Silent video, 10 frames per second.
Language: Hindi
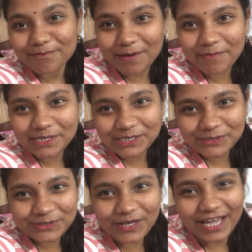मम्मा
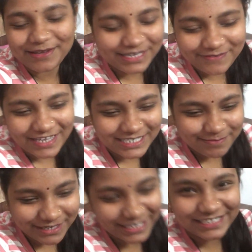जीजू तो है नहीं वैसे
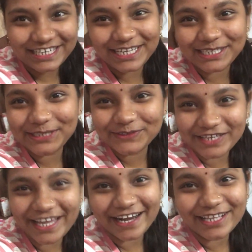भी इसलिए जीजू
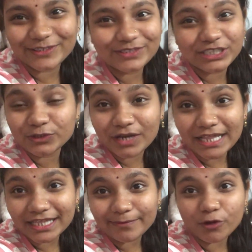नहीं है ना जीजू
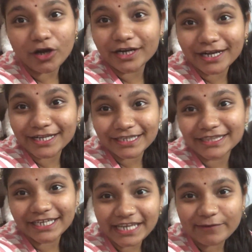रहते हैं तब तो ऑर्डर करने
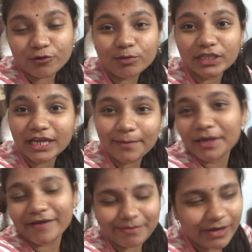देते नहीं है वो बोलते
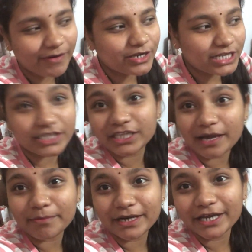कभी कभी मंगवा सर दीदी
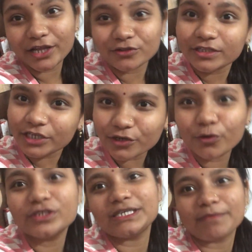का मन करे दीदी
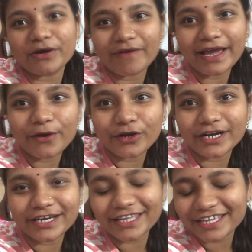रोज़ ही मंगवाए
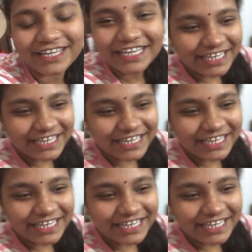ऑर्डर करके